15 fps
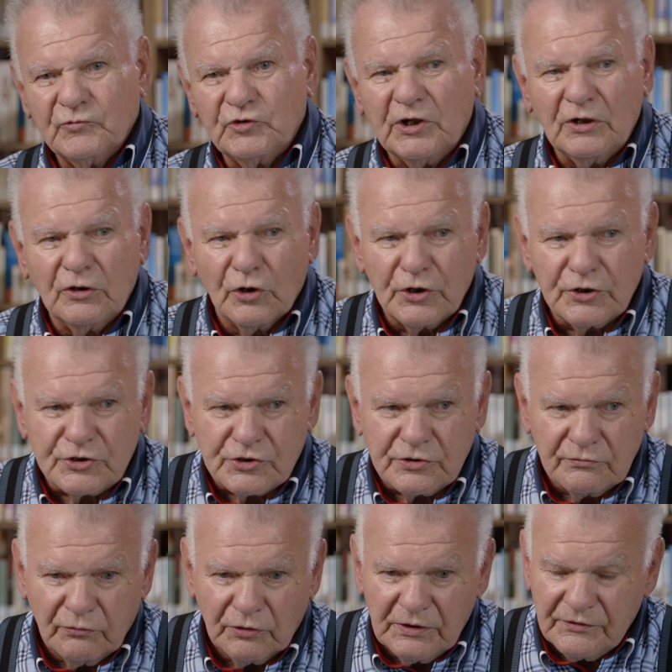Die
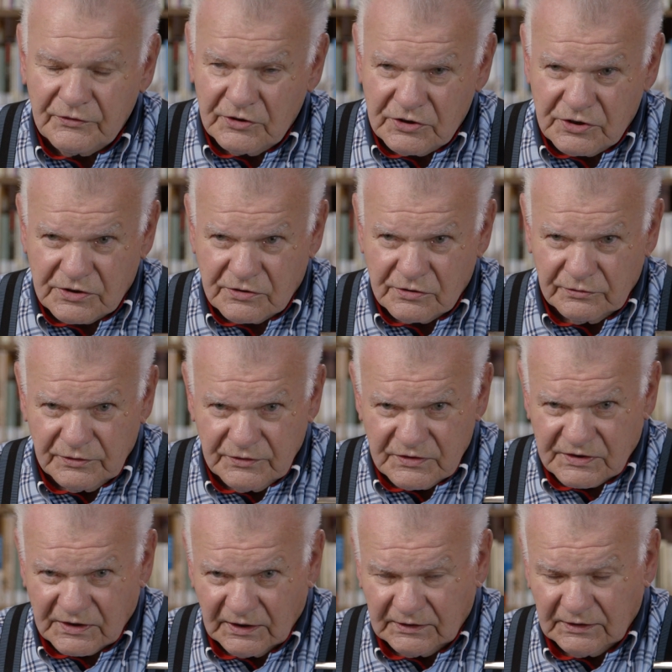Leutschen wollen sich zu
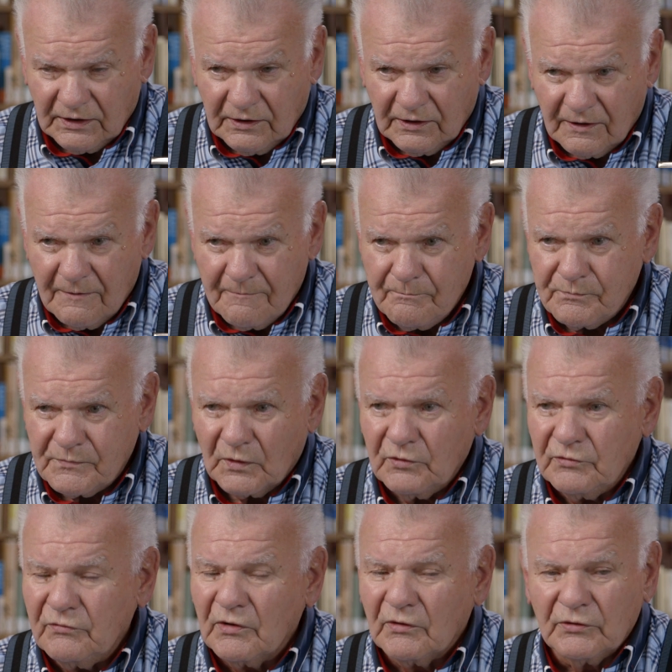uns retten
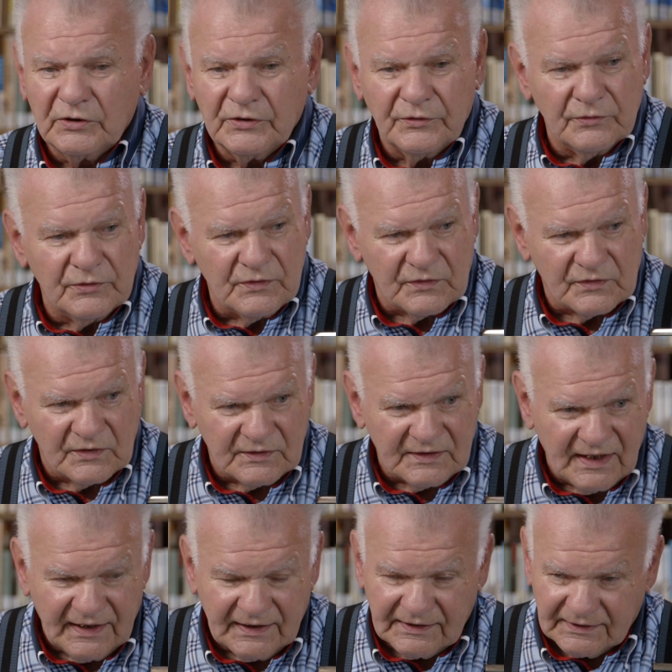und wir wollten uns zu
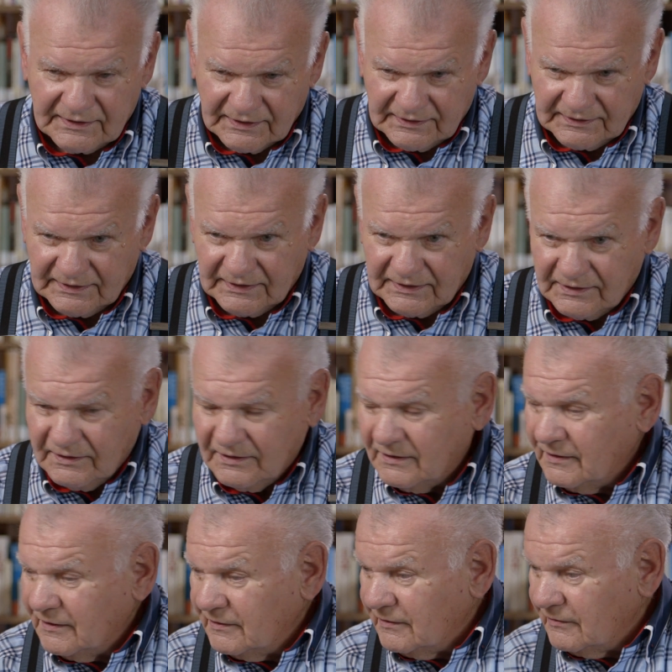denen retten.
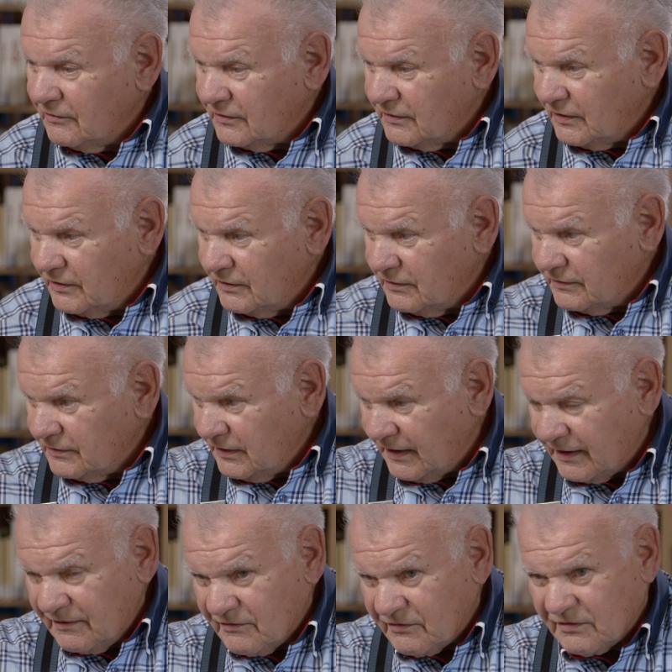
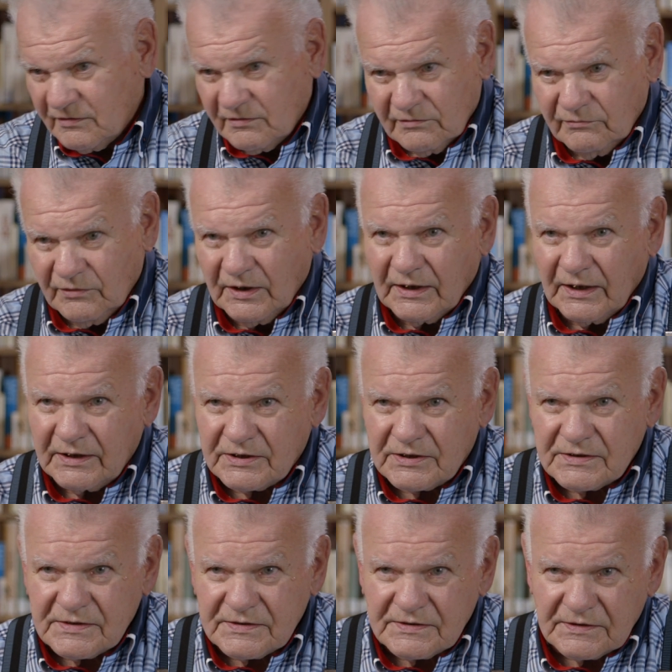Links wie
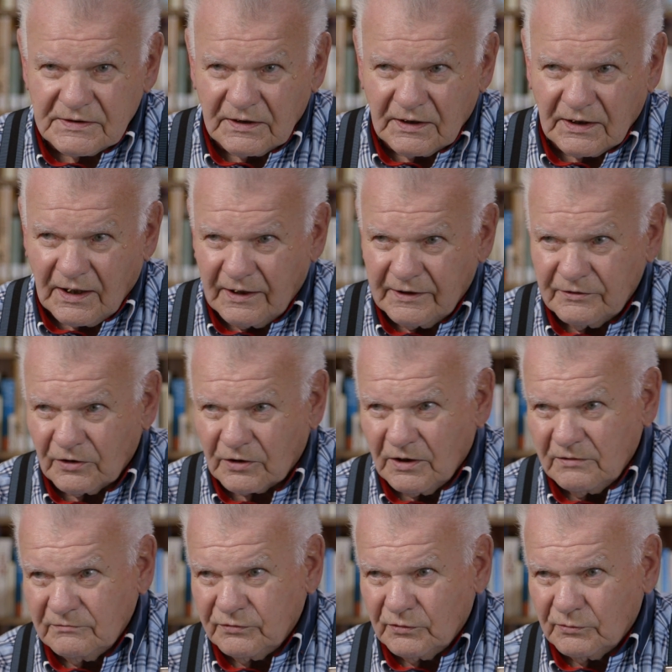rechts. Keiner
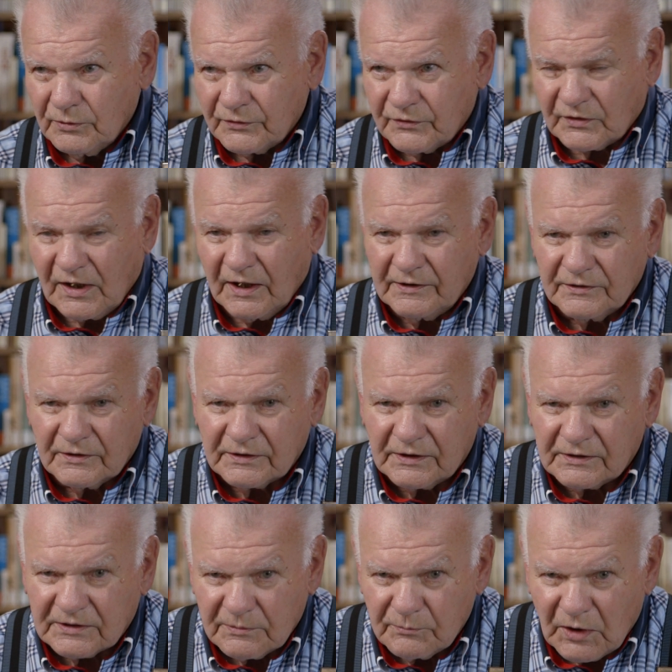kam vorwärts, keiner
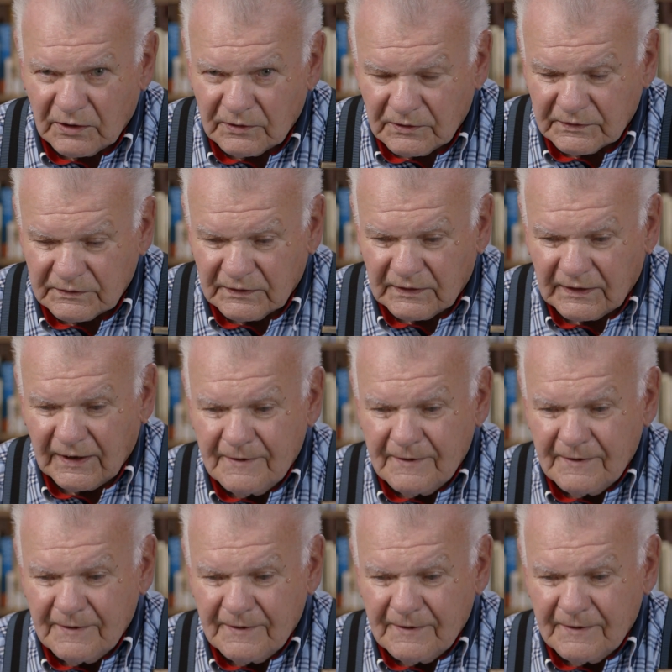kriegte mehr Atem.